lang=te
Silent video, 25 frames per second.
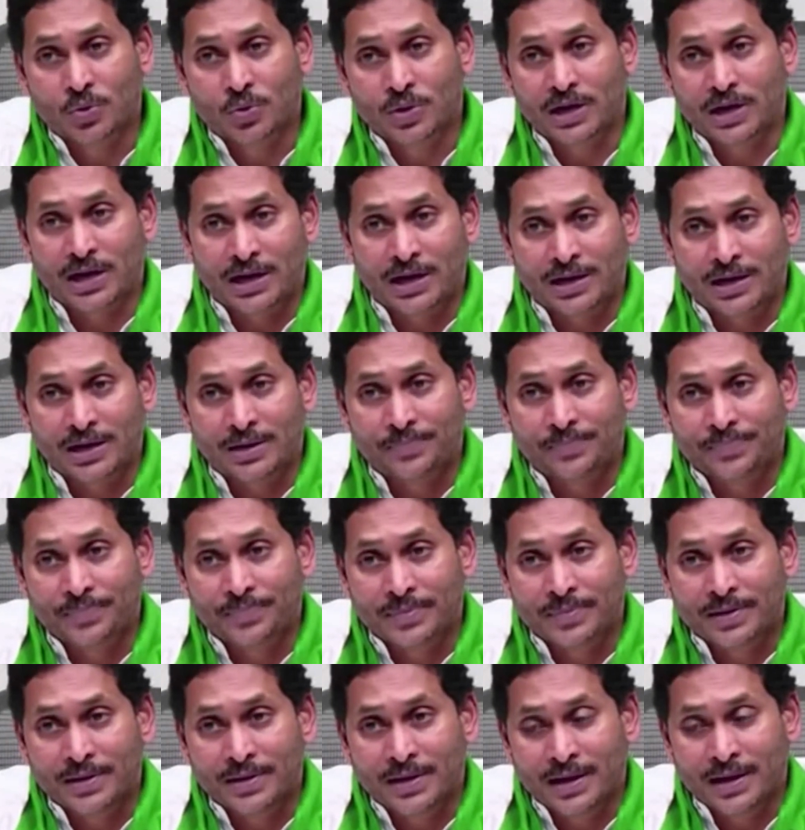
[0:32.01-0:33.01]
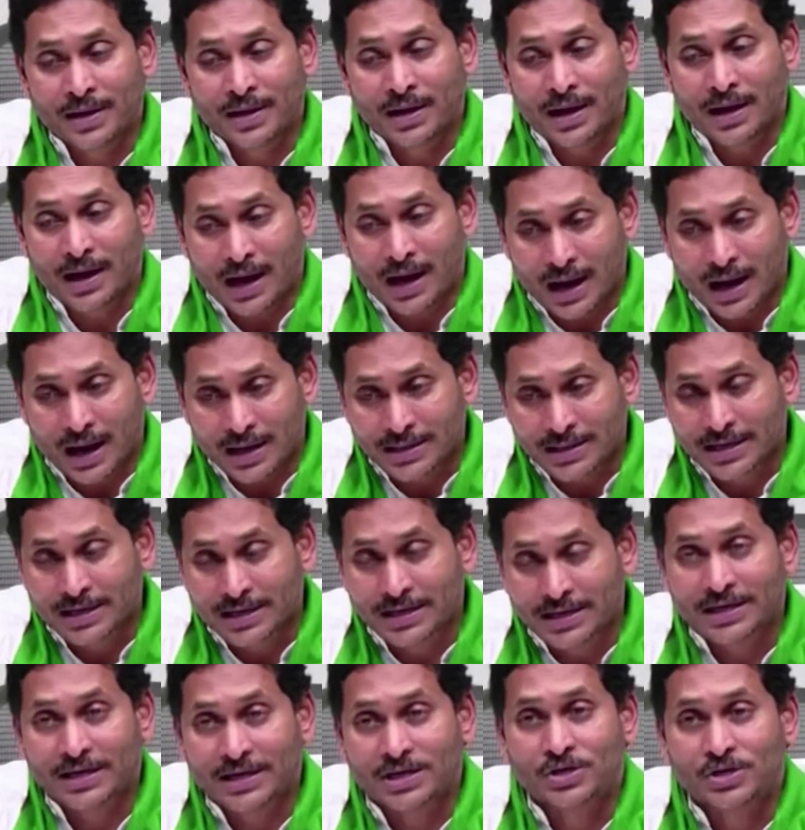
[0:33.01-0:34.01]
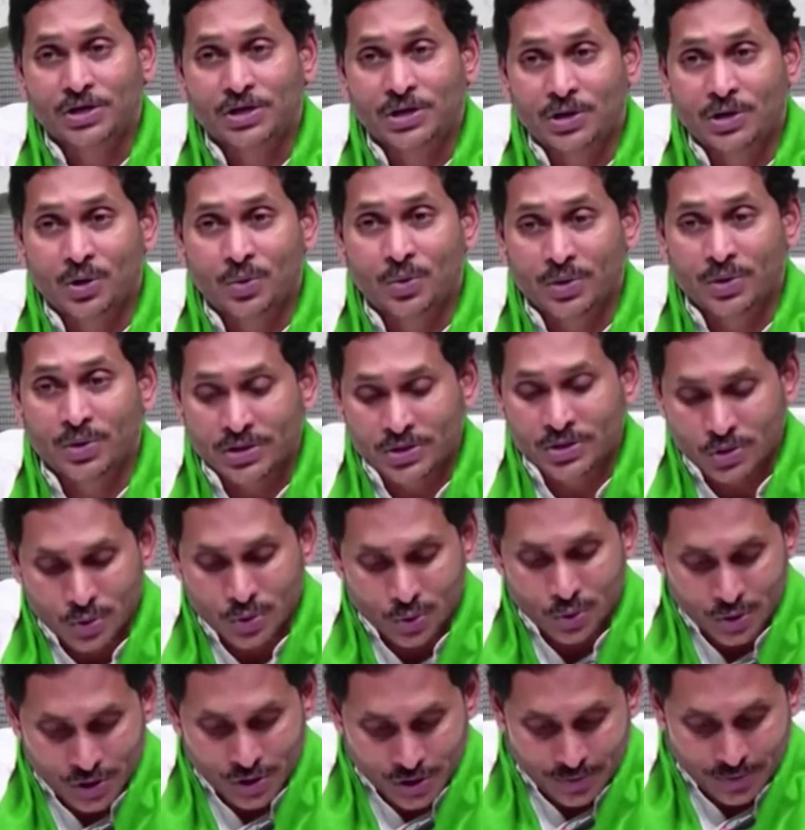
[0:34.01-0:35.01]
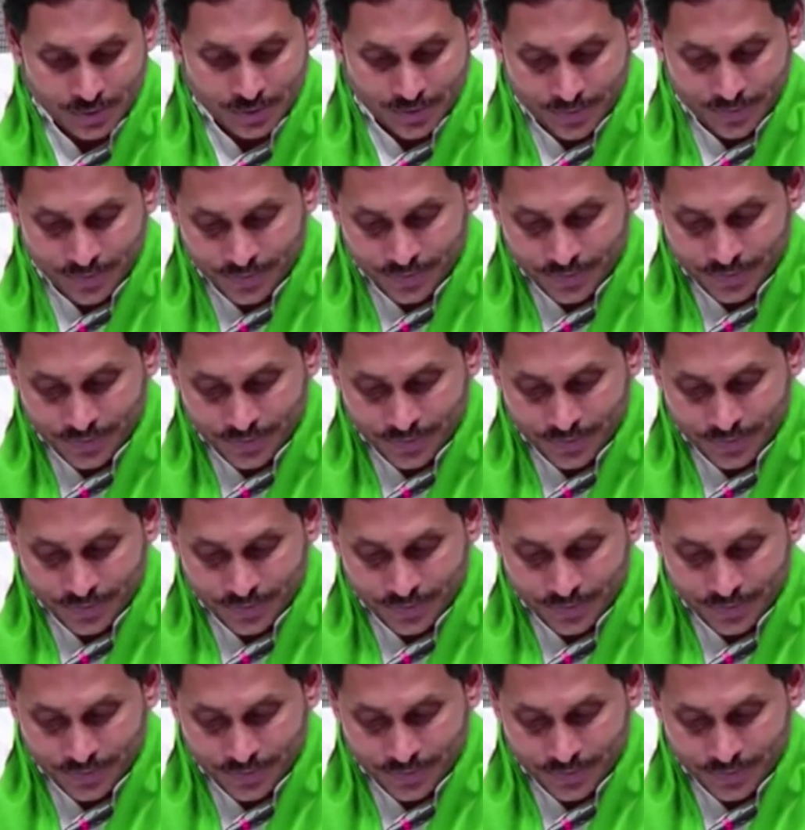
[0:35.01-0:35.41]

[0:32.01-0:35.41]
కూడా అదే డిరెక్షన్లో వేస్తూ వచ్చాం